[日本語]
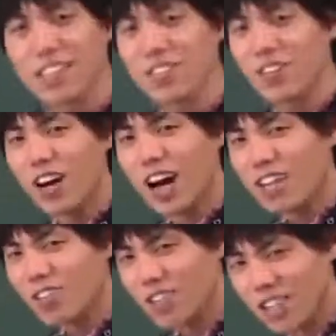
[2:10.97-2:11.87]
その
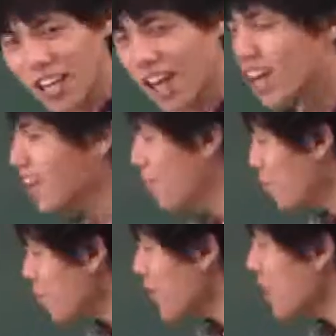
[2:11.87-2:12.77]
後に
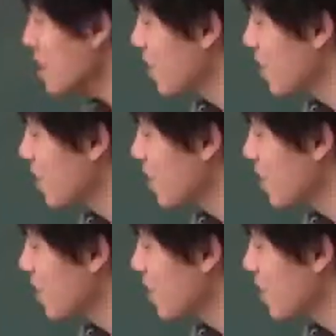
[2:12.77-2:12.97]
文化